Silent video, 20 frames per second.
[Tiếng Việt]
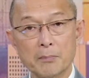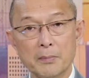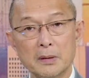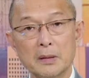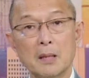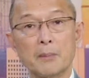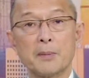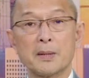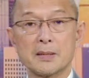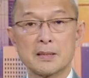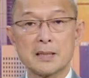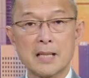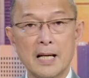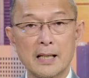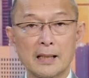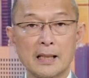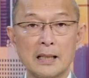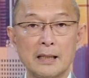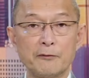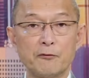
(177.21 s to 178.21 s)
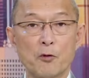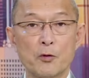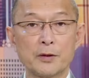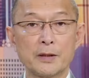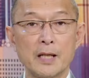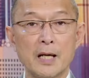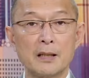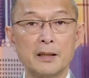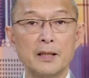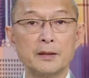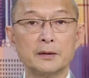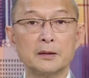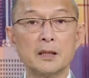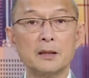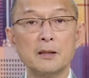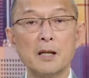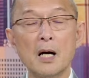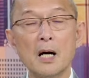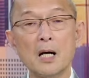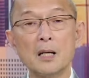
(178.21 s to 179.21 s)
mình nhưng mà sang California lên
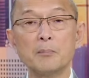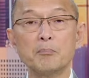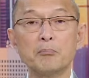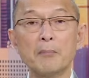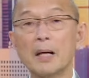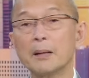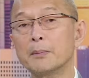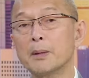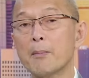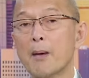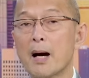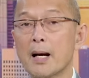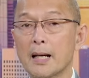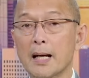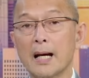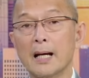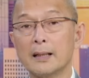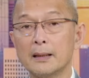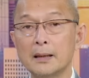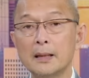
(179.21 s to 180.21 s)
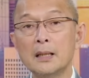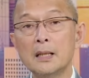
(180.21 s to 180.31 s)
tới hơn 73.000